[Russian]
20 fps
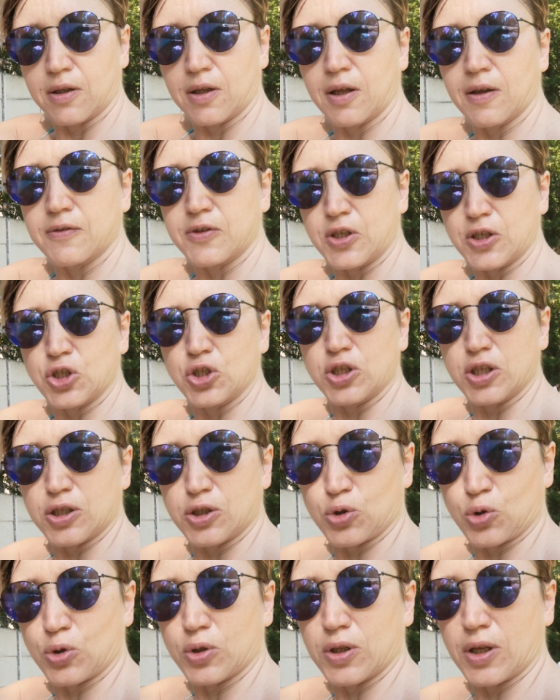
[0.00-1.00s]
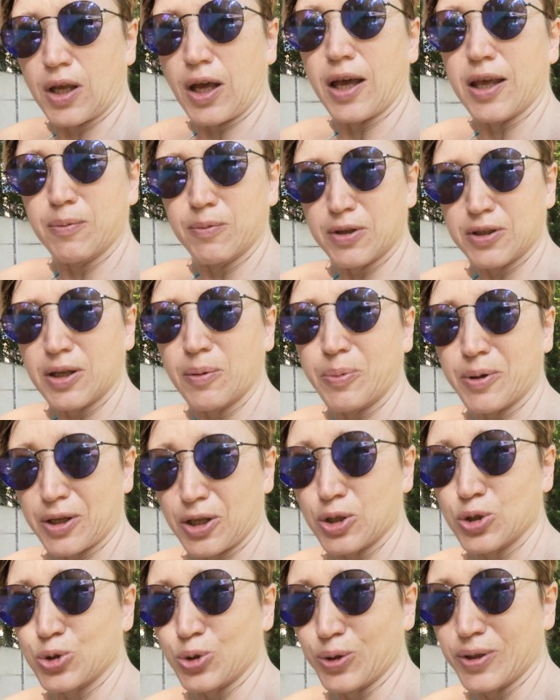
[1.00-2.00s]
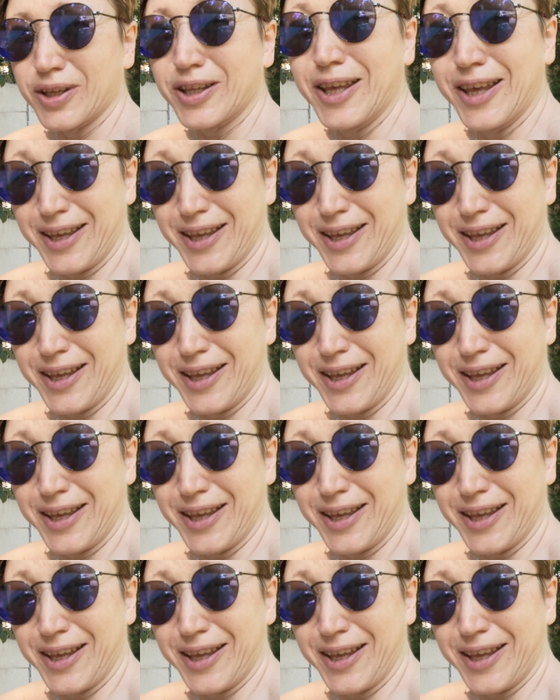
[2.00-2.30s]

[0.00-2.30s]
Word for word: на все четыре стороны, а именно на Паркинсона.